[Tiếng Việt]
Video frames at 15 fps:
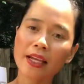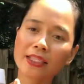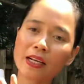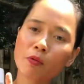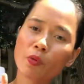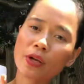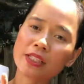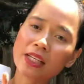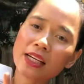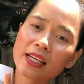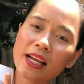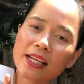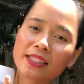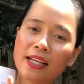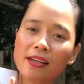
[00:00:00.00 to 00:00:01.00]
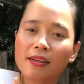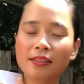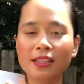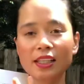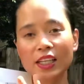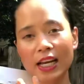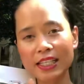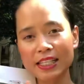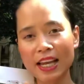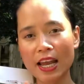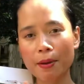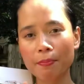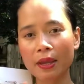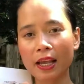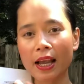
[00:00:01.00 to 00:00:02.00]
trong quyển sách này sẽ hướng dẫn cho anh chị
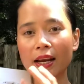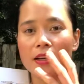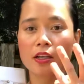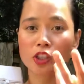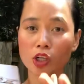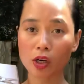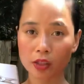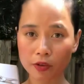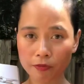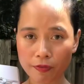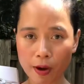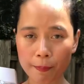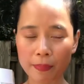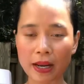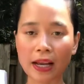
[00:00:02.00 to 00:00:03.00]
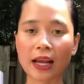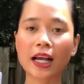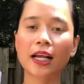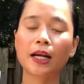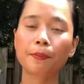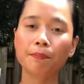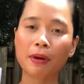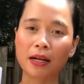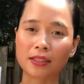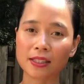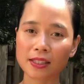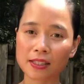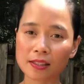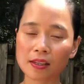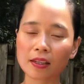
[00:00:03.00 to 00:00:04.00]
em mình cách lựa chọn thực phẩm này, cách cân bằng
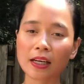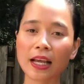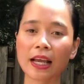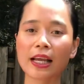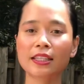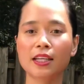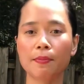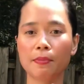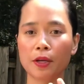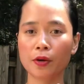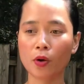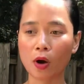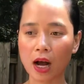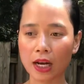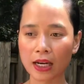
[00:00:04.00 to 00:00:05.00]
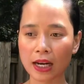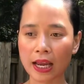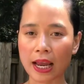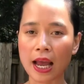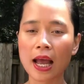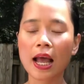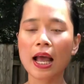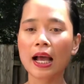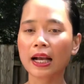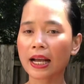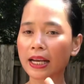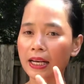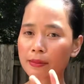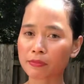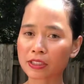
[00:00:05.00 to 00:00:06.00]
dinh dưỡng này, cách chế biến đồ ăn này,
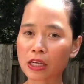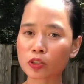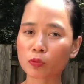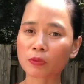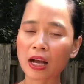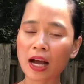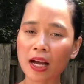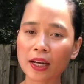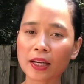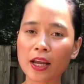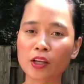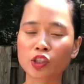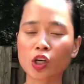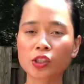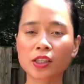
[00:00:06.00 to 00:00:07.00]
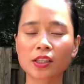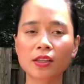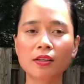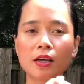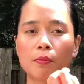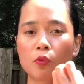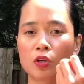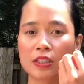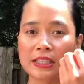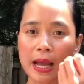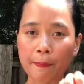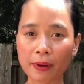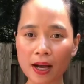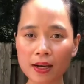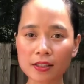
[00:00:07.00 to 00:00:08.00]
cách làm sao chúng ta ăn để cho những người muốn
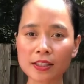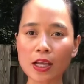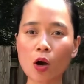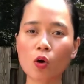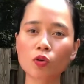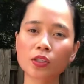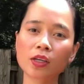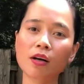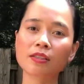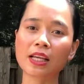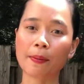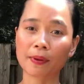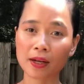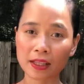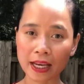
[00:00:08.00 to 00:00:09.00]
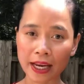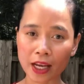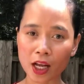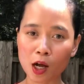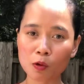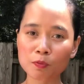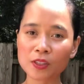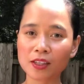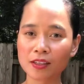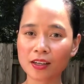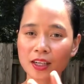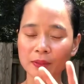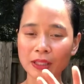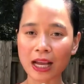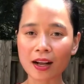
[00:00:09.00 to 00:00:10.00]
giảm cân sẽ hỗ trợ giảm cân thành công, những
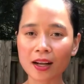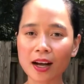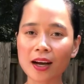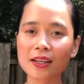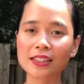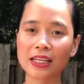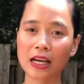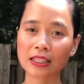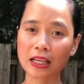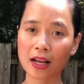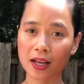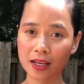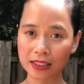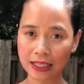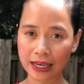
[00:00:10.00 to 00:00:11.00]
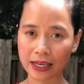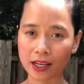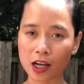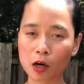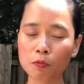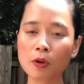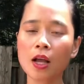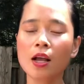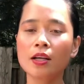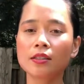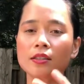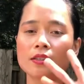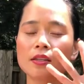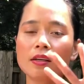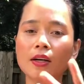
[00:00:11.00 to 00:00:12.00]
người tăng cân sẽ tăng cân thành công,
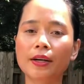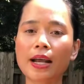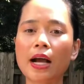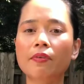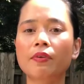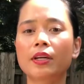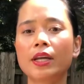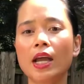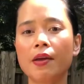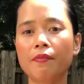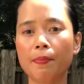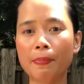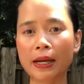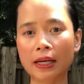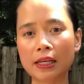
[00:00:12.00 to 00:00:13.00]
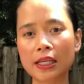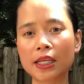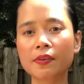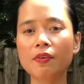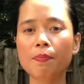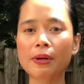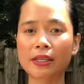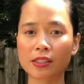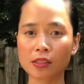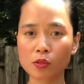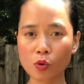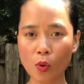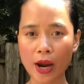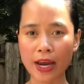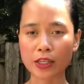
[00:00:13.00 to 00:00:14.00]
những người đang vấn đề về bệnh lý, về bệnh sức
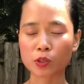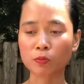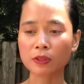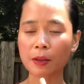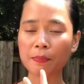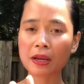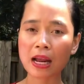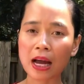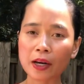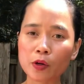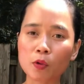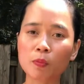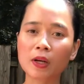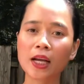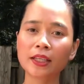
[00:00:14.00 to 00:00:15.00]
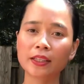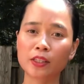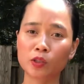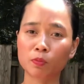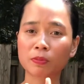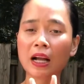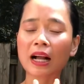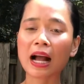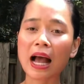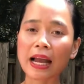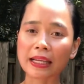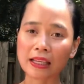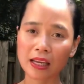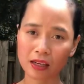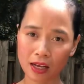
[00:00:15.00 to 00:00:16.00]
khỏe chúng ta biết ăn đúng cách để chúng ta
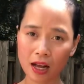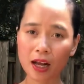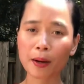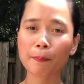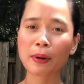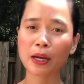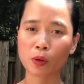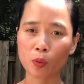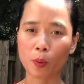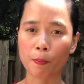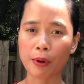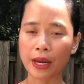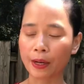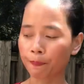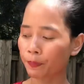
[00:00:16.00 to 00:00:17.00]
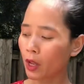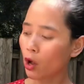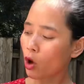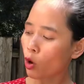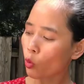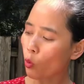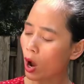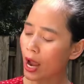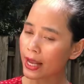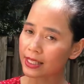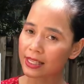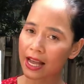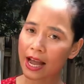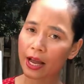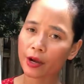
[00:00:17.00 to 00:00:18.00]
cải thiện các căn bệnh của mình. Ngoài
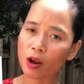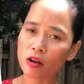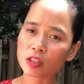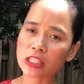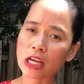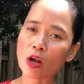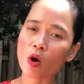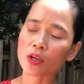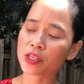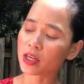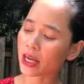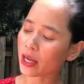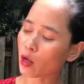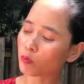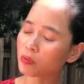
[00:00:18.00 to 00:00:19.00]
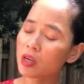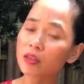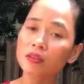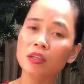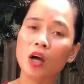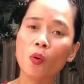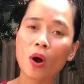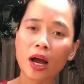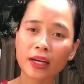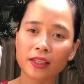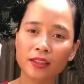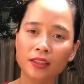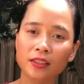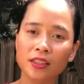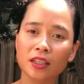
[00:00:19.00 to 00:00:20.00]
ra nó sẽ có những cái công thức nấu ăn,
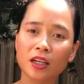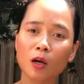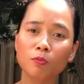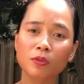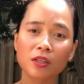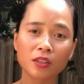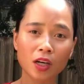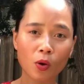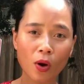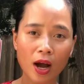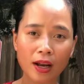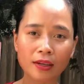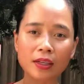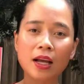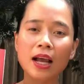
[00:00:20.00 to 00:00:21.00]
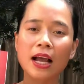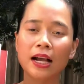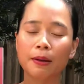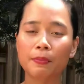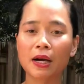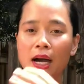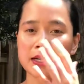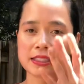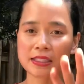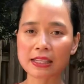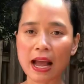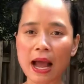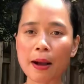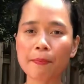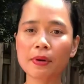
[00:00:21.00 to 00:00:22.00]
những công thức nấu ăn, bữa ăn
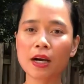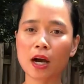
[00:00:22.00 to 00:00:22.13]
sáng, bữa